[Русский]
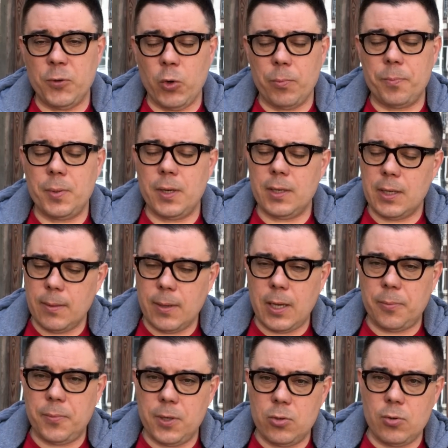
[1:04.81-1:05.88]
Но перед тем,
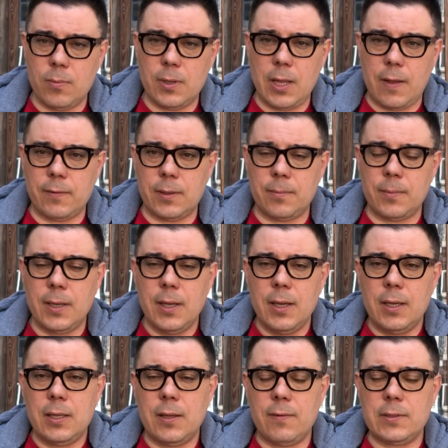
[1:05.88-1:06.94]
как перейдем к главным
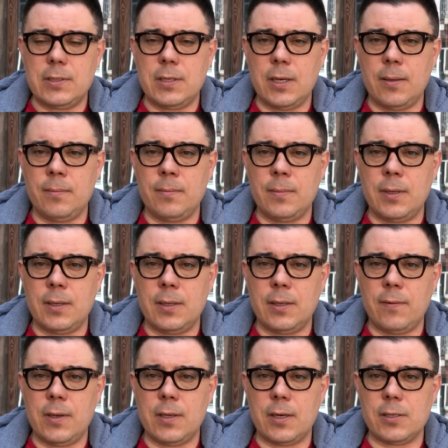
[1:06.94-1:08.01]
новостям, э,
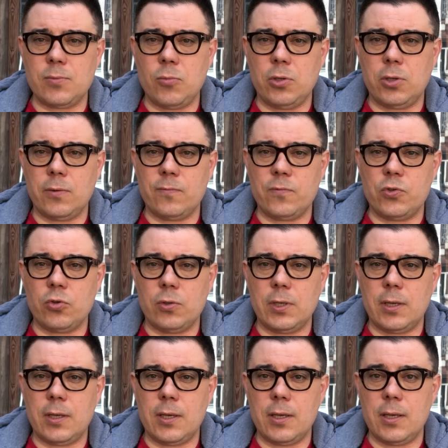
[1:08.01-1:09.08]
давайте рассмотрим
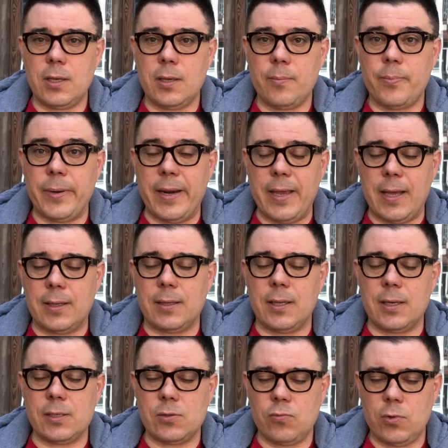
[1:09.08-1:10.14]
все-таки
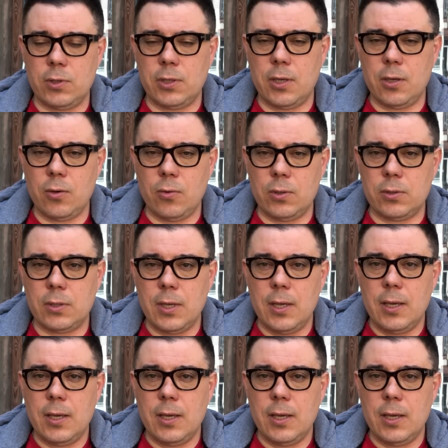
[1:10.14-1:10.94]
приятные сводки от